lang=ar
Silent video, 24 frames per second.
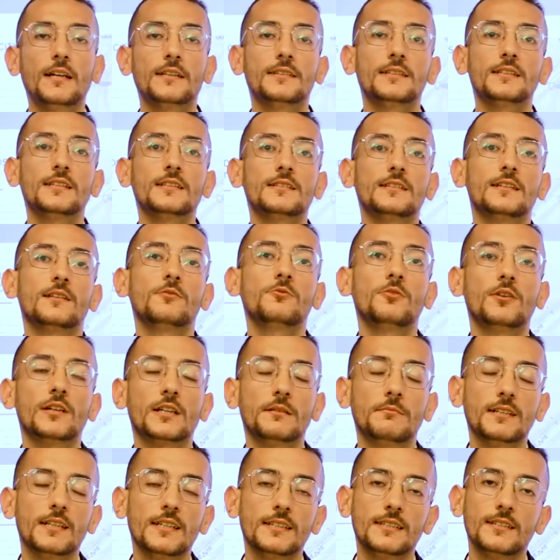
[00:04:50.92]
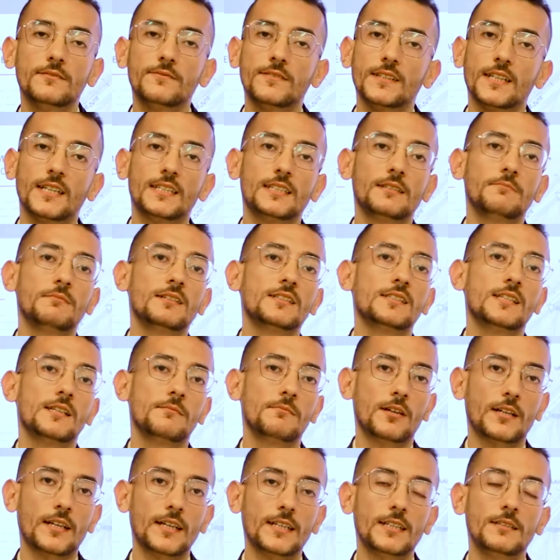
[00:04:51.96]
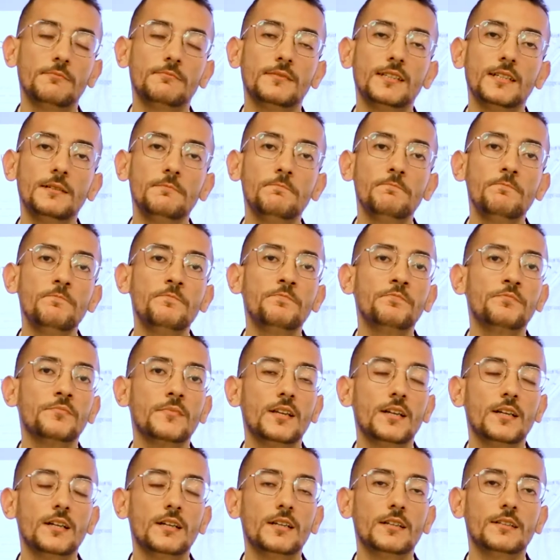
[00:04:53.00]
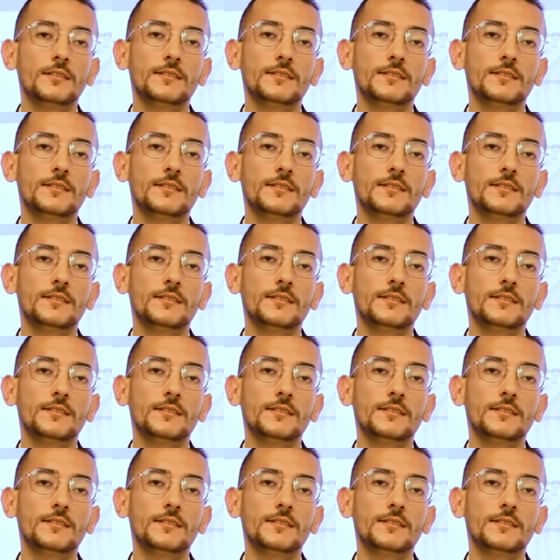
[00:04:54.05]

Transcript: عندنا تنوع كبير جدا في الخدمات زي ما اتكلمنا آه،